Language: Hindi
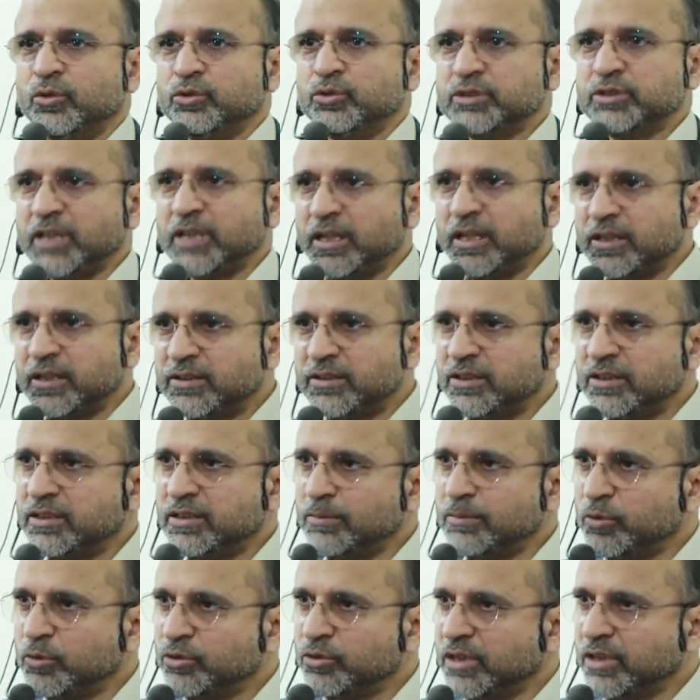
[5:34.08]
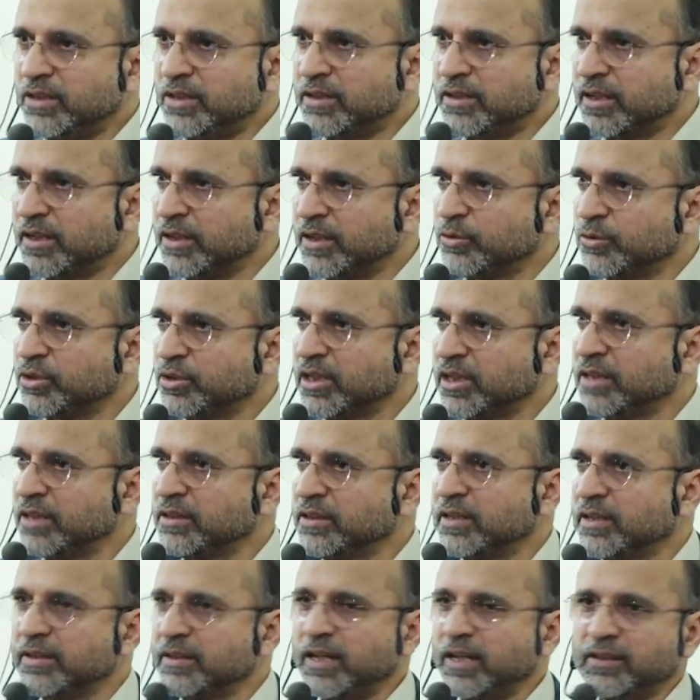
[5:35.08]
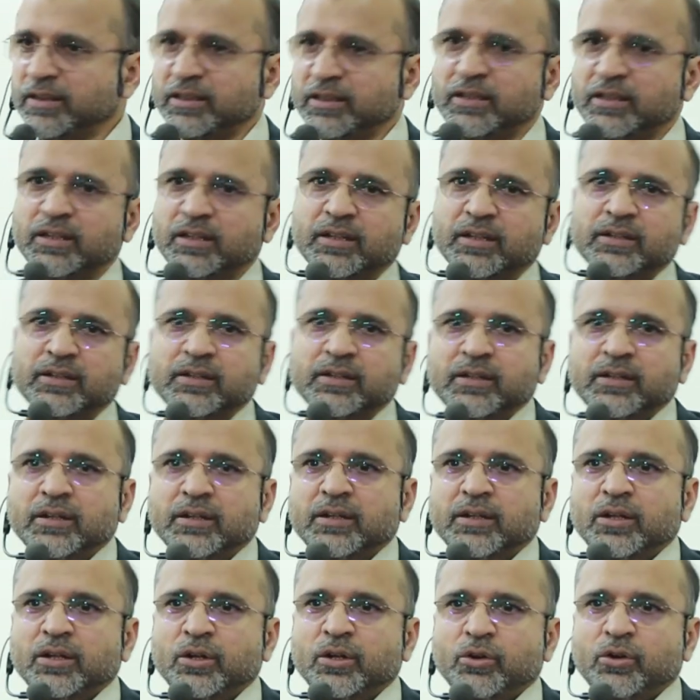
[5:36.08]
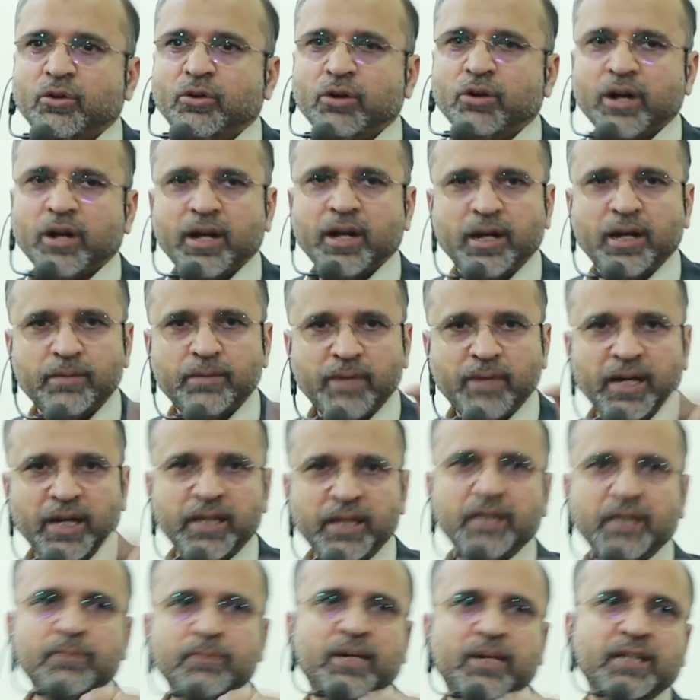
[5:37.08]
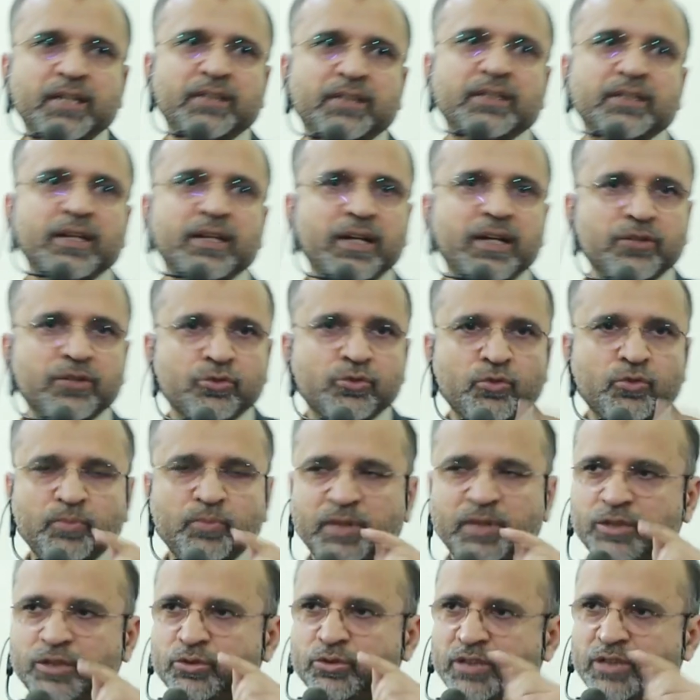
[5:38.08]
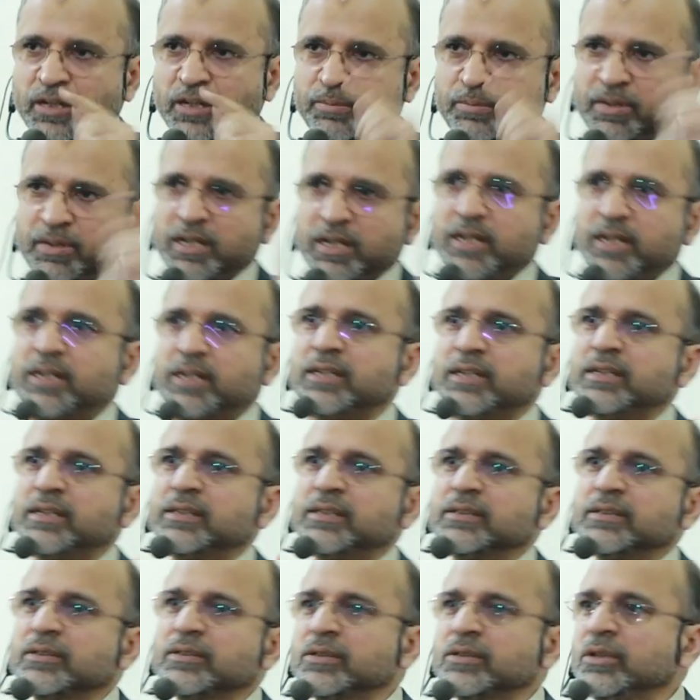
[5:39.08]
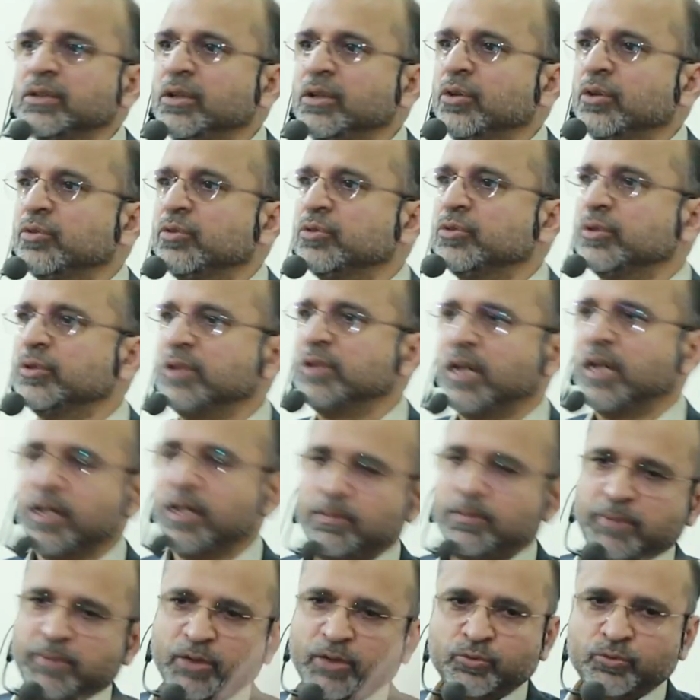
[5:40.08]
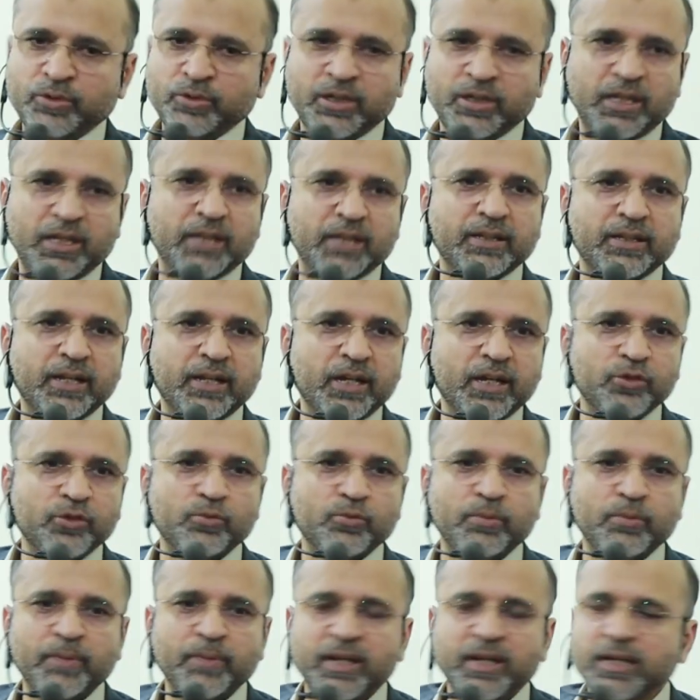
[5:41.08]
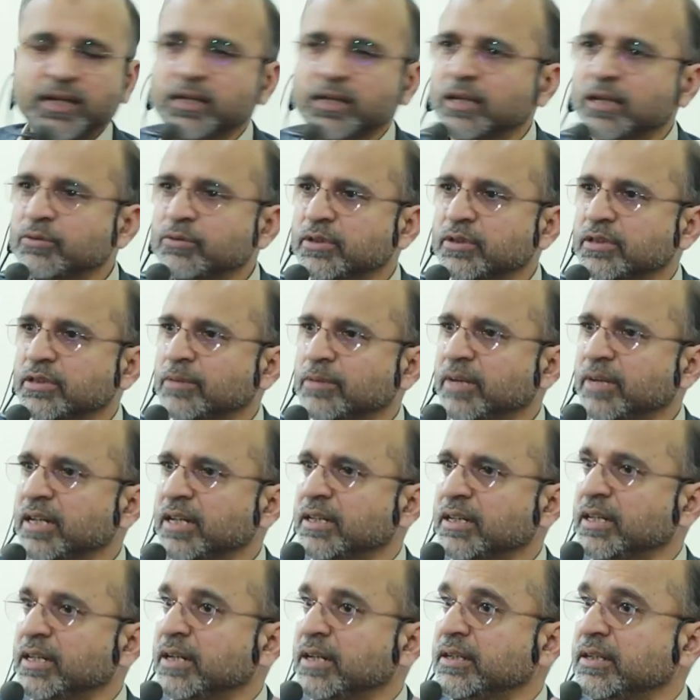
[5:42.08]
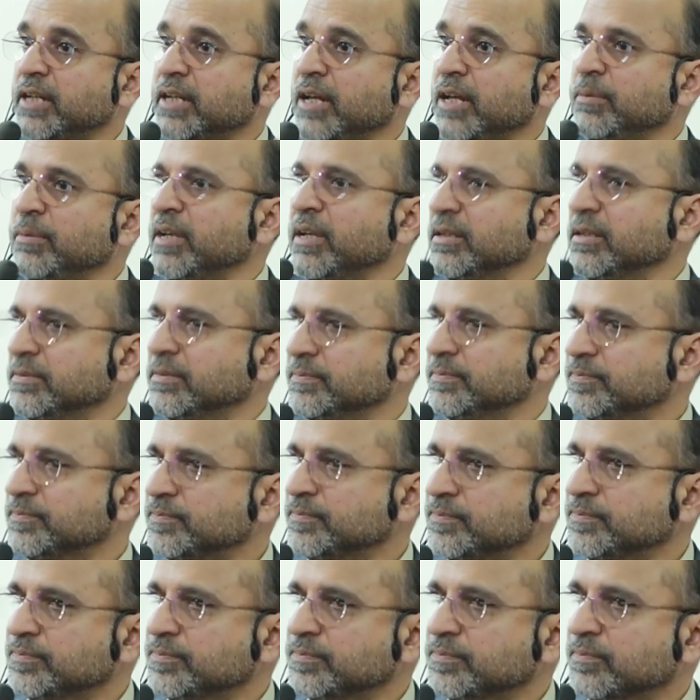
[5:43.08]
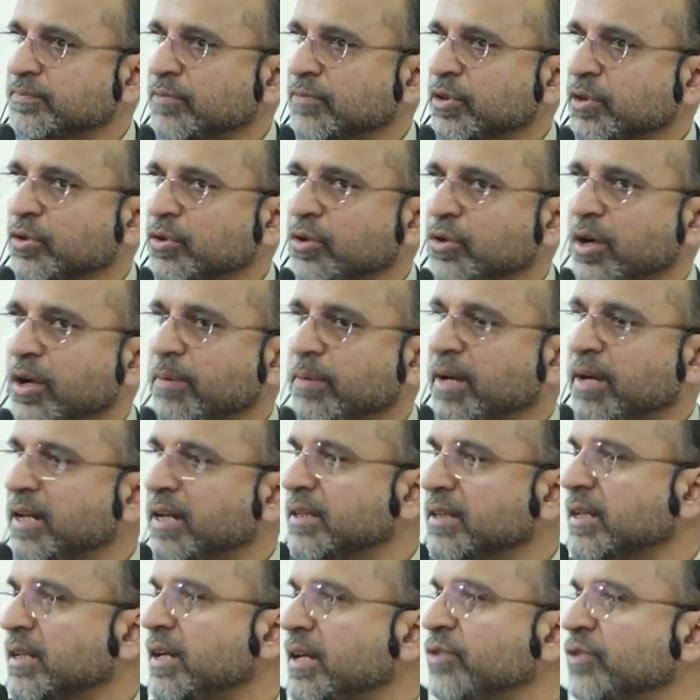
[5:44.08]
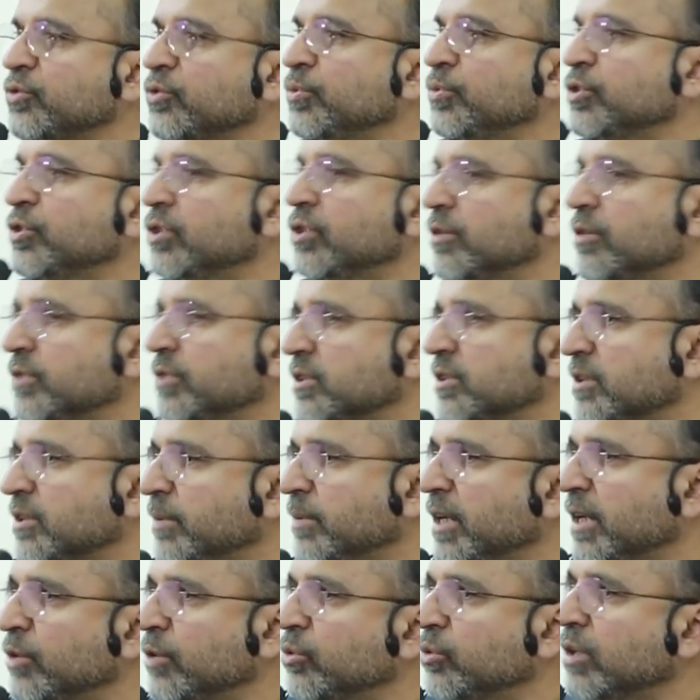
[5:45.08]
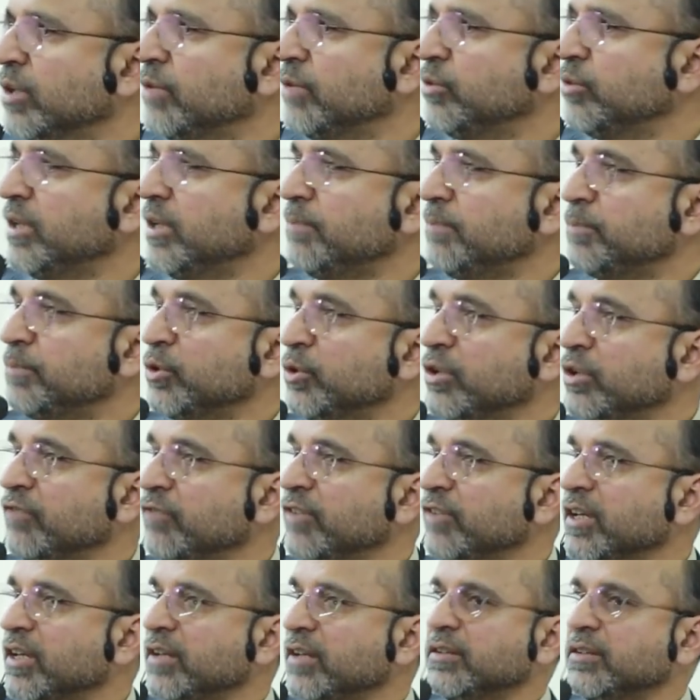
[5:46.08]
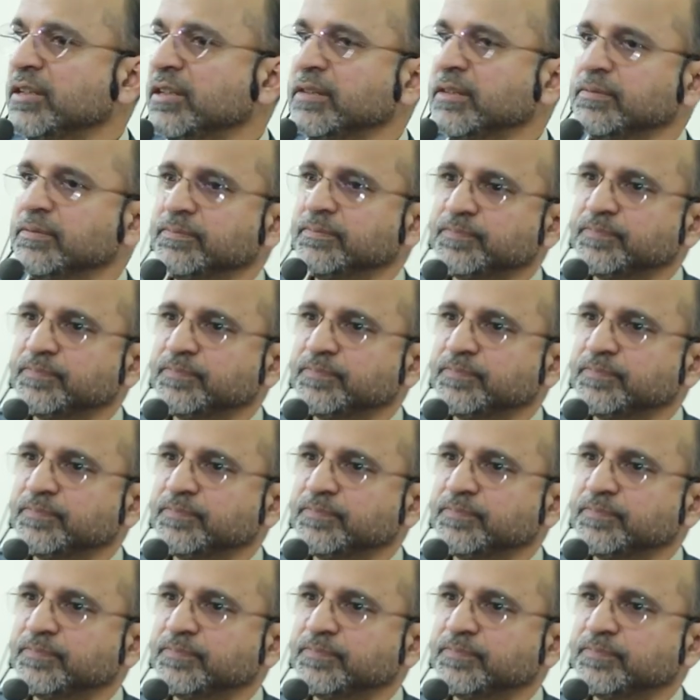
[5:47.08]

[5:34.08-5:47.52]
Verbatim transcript: उसके नतीजे में उसकी जड़ें उसके अंदर जाती हैं और हमारी ईमानी तनाजुर में जो तरबिया है अगर मैं उनके तनाजुर में मैंने एक लफ्ज़ इस्तेमाल किया टीमिंग हमारे तनाजुर में जो लफ्ज़ इस्तेमाल होगा वो है प्योरीफिकेशन